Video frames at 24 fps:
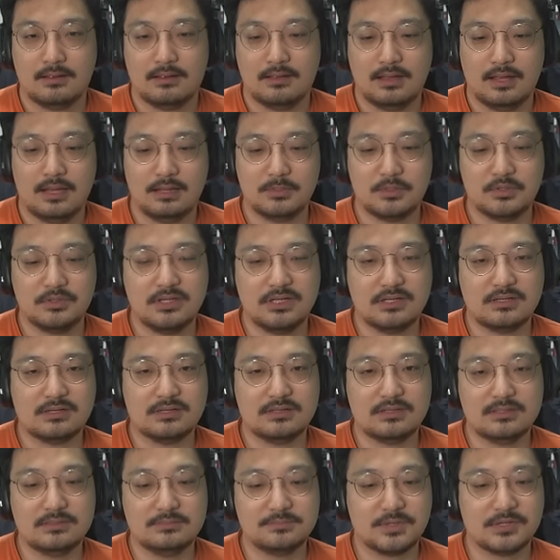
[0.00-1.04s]
할머니
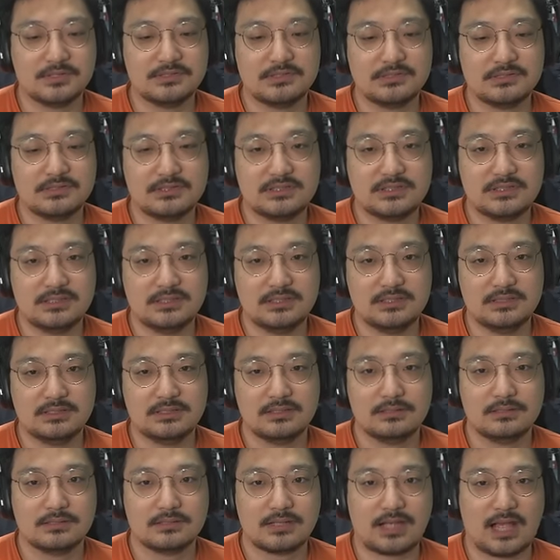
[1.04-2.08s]
끓인 버섯이
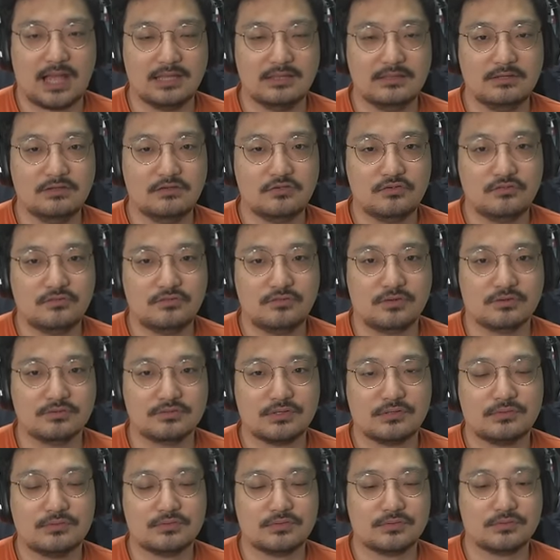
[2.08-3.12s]
간균
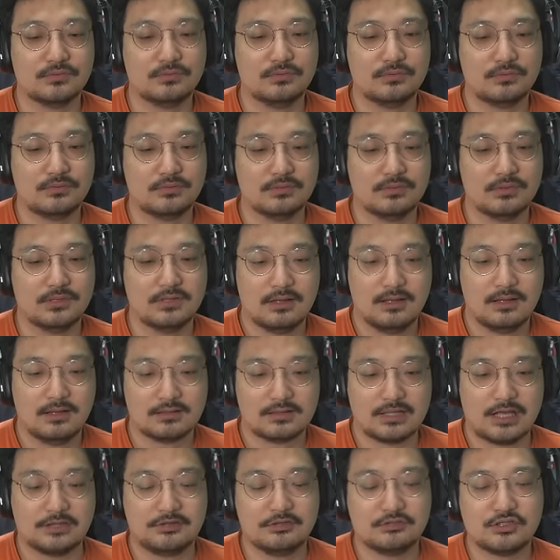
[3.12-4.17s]
어쩌고저쩌고
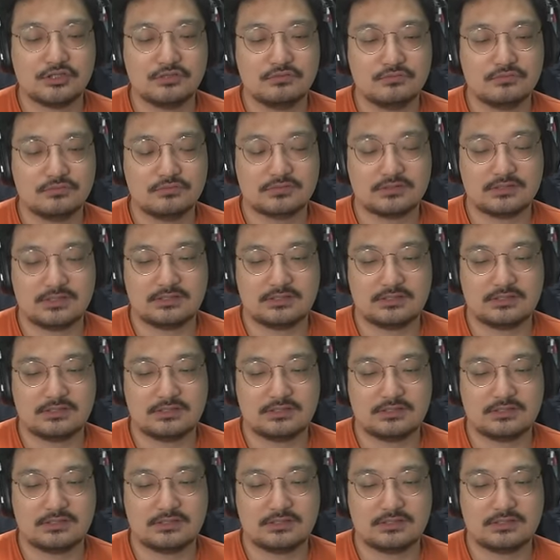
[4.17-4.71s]
다섯 식구